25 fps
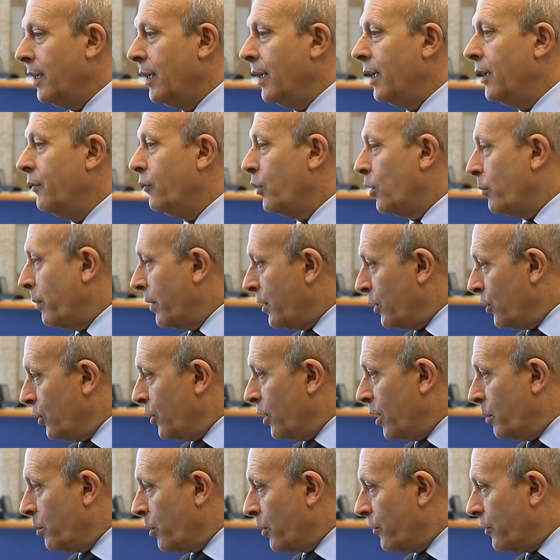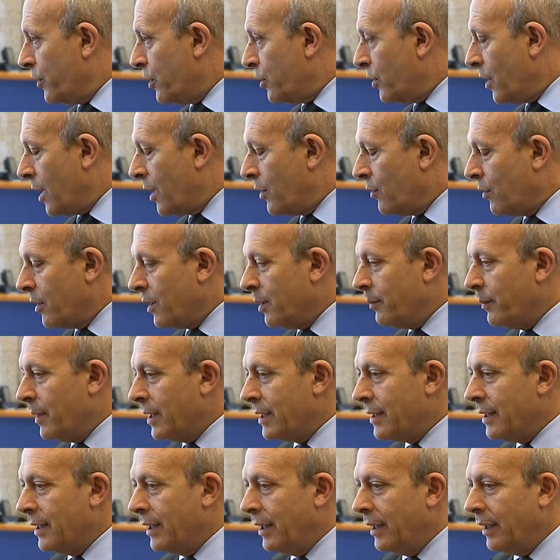y formación del profesorado,
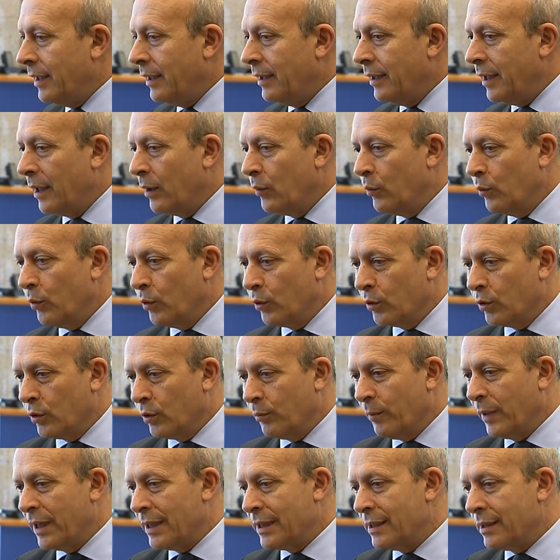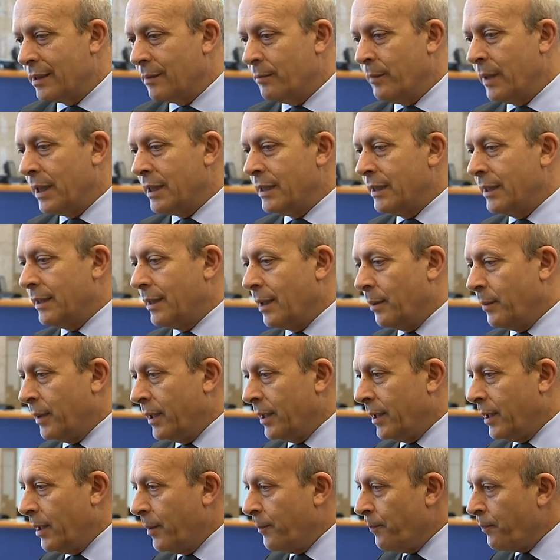además de, de algún otro más, más de
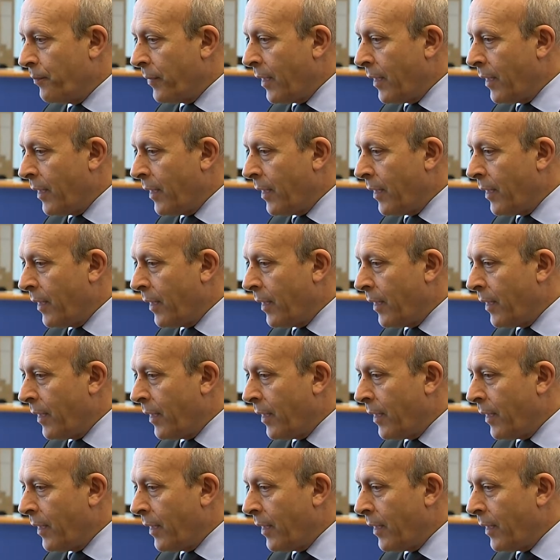trámite.